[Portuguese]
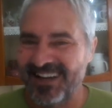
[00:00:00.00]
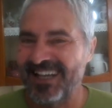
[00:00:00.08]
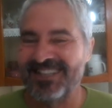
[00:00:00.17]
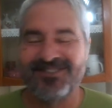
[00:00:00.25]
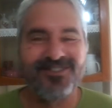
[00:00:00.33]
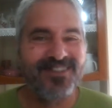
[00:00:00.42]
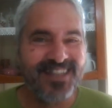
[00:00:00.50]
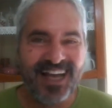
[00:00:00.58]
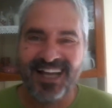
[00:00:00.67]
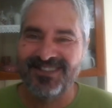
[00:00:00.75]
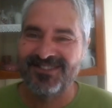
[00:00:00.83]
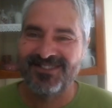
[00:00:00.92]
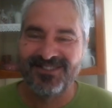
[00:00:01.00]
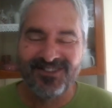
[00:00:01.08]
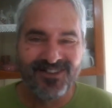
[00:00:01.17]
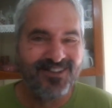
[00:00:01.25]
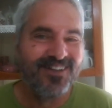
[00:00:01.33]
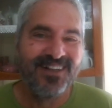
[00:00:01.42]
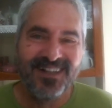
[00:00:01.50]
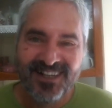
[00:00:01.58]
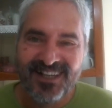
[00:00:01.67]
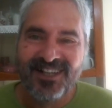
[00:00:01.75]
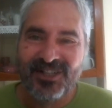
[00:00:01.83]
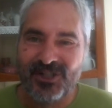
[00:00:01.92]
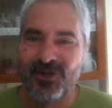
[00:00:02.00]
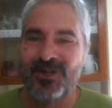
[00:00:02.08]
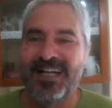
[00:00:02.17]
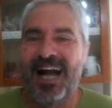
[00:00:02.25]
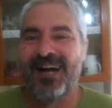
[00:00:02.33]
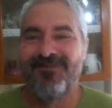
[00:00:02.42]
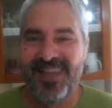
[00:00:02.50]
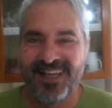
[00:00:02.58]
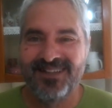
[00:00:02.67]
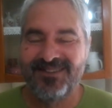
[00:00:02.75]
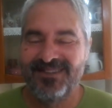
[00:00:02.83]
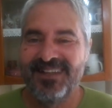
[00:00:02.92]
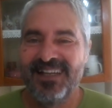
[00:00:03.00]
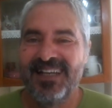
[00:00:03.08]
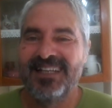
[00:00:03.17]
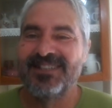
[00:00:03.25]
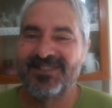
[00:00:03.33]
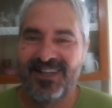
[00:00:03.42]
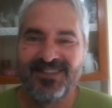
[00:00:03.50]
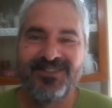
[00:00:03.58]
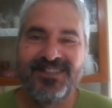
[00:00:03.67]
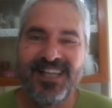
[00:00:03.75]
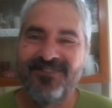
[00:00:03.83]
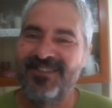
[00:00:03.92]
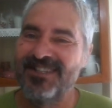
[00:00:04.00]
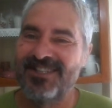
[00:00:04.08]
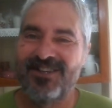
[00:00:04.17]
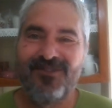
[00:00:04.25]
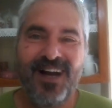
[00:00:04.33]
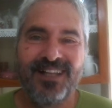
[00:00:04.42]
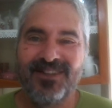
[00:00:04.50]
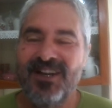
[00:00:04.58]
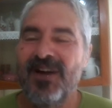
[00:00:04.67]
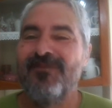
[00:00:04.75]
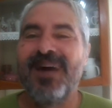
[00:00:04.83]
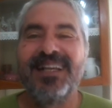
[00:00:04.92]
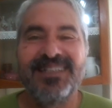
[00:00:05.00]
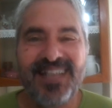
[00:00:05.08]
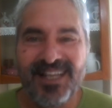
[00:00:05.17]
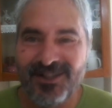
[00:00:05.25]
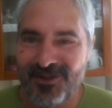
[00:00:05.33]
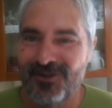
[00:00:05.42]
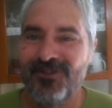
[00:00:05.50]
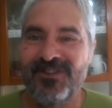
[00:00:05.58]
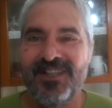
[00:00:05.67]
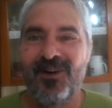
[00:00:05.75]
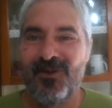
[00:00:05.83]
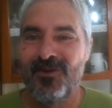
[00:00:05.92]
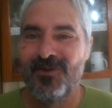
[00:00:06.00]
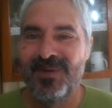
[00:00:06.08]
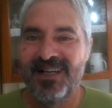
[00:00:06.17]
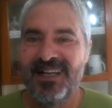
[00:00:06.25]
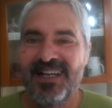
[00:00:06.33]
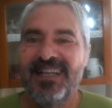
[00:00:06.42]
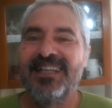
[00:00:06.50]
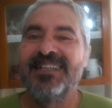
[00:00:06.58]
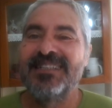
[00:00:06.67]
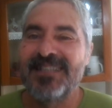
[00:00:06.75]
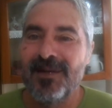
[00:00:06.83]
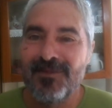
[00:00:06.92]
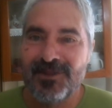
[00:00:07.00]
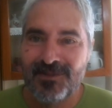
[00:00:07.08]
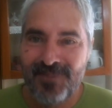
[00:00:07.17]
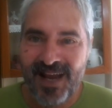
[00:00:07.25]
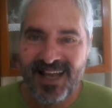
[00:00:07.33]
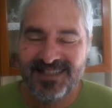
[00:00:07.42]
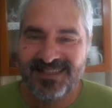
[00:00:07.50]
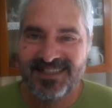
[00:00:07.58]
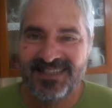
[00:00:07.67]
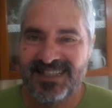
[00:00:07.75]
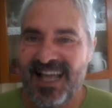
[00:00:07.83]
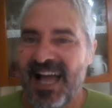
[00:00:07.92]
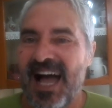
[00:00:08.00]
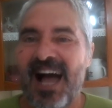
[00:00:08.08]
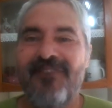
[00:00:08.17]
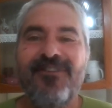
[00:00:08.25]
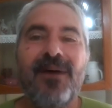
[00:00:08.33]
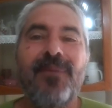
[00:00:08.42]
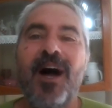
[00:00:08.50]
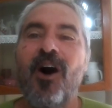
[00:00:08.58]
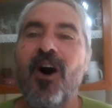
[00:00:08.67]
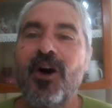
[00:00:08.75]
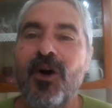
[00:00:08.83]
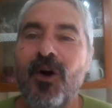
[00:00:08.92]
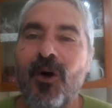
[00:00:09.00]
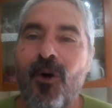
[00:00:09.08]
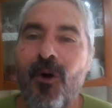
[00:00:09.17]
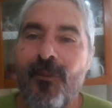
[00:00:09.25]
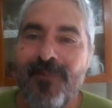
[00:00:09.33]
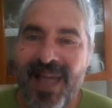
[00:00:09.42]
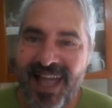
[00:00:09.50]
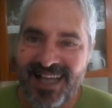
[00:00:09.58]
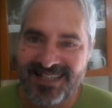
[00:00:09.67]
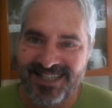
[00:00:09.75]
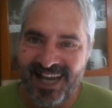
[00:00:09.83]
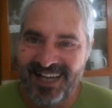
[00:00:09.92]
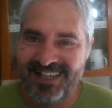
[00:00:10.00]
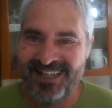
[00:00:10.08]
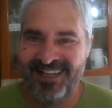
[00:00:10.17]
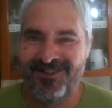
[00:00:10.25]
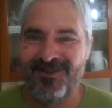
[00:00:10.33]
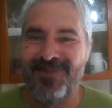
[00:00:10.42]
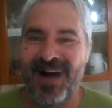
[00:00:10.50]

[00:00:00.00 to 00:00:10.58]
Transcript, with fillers: o resultado do julgamento só no dia 24, mas sem dúvida alguma, estamos prestes a ver a maior comédia, é